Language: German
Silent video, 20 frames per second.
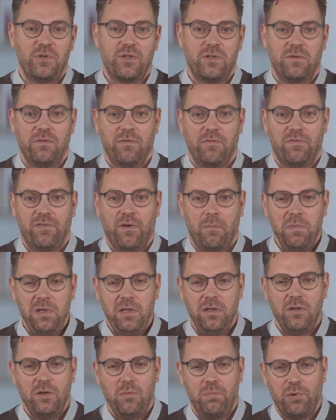zwischen
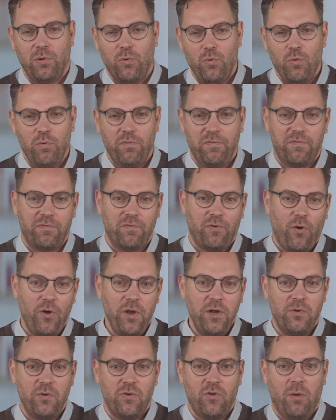Familie, Beruf,
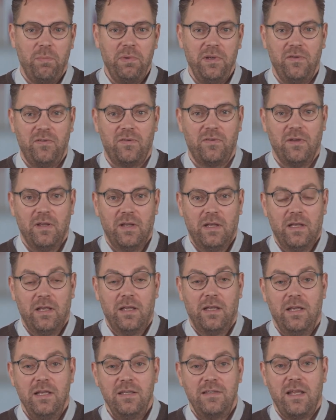Freunden und Hobbys
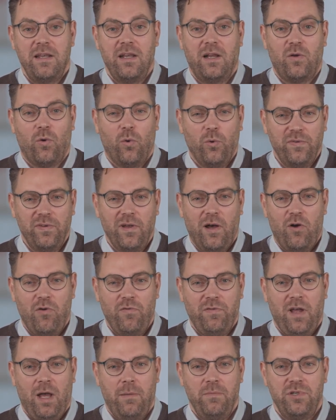ist eine große
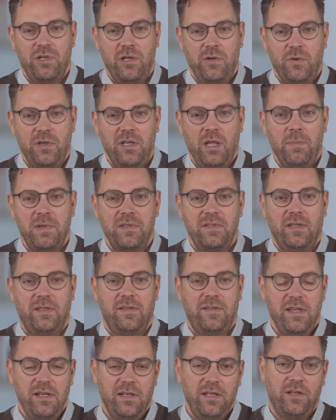Aufgabenstellung, der man
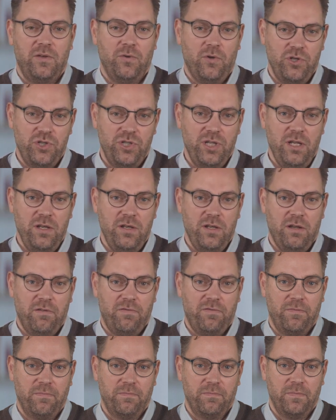sich täglich neu stellen
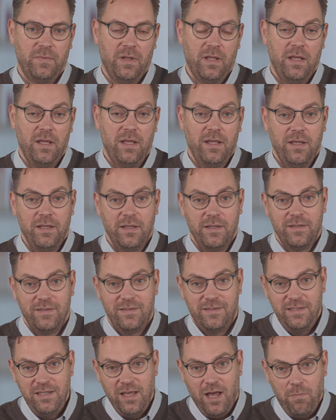darf.
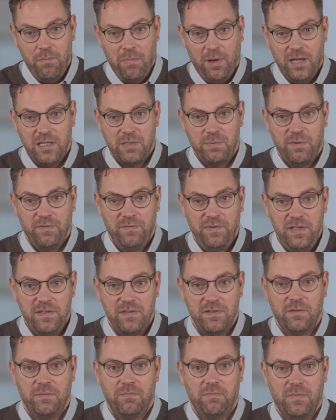Sie haben bereits
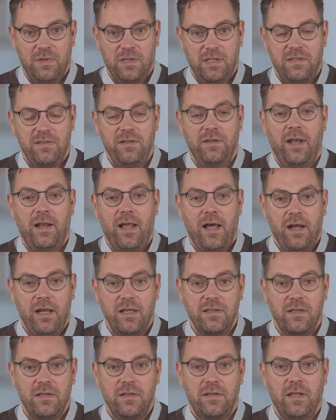bewiesen, dass Sie in der
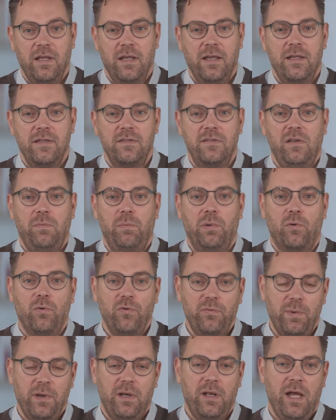Lage sind, sich
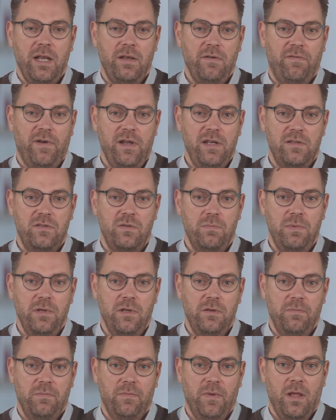berufsbegleitend
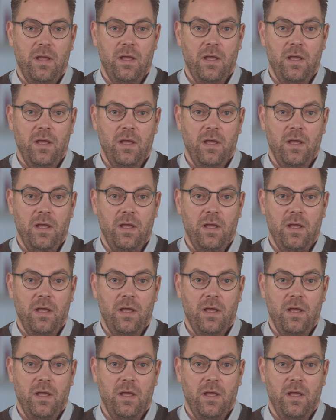weiterzubilden.